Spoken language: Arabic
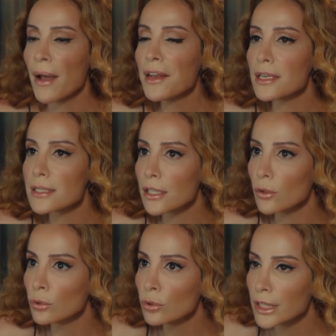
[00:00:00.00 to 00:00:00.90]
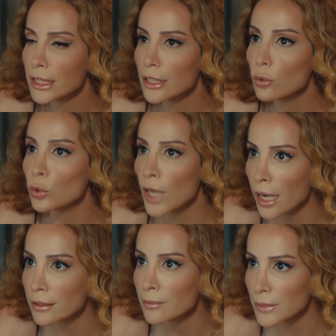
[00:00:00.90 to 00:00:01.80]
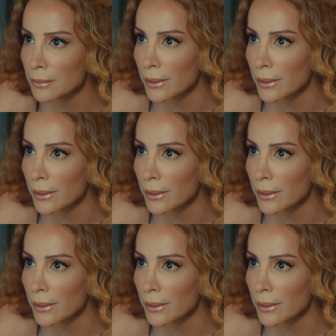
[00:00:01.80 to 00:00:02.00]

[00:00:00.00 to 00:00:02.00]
كم مرة نبهتها منه لمراد كم